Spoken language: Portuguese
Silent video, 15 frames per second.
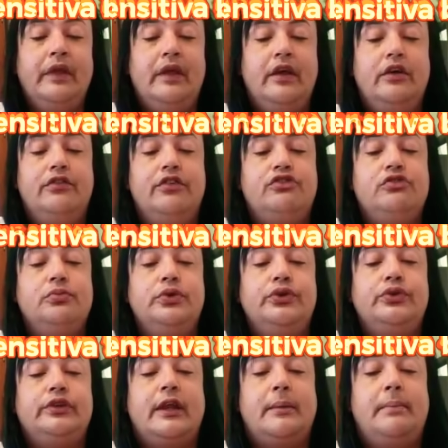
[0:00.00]
Eu vejo
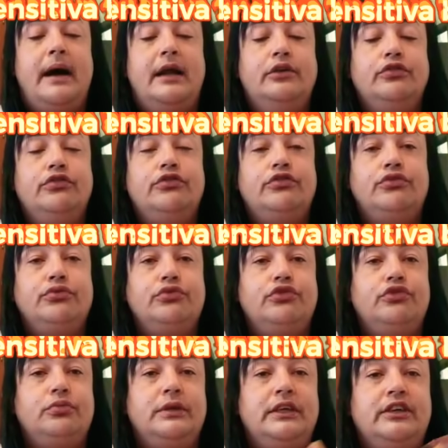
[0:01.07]
muito trabalho
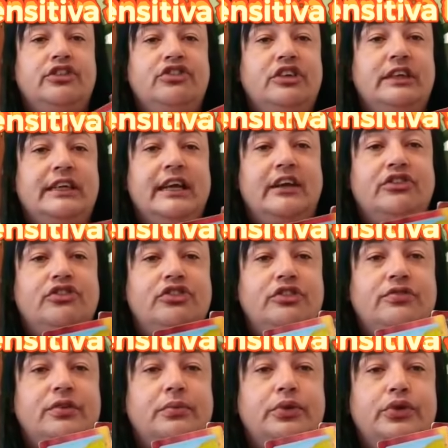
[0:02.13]
sujo, uma energia
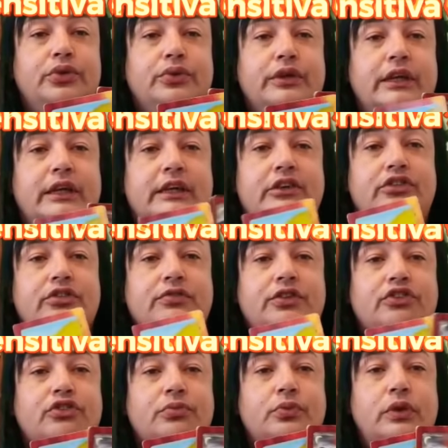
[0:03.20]
negativa muito grande. Eu
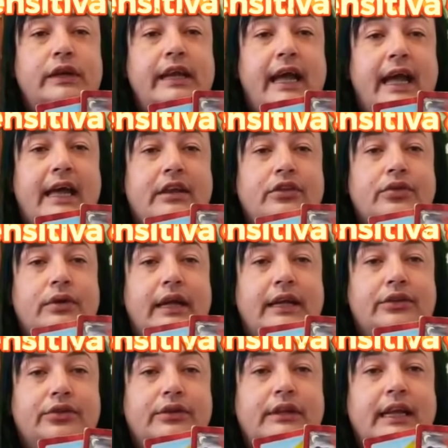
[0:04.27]
vejo mulher do
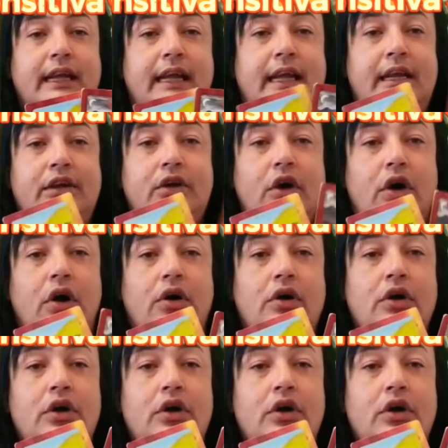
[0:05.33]
lado dele, ó,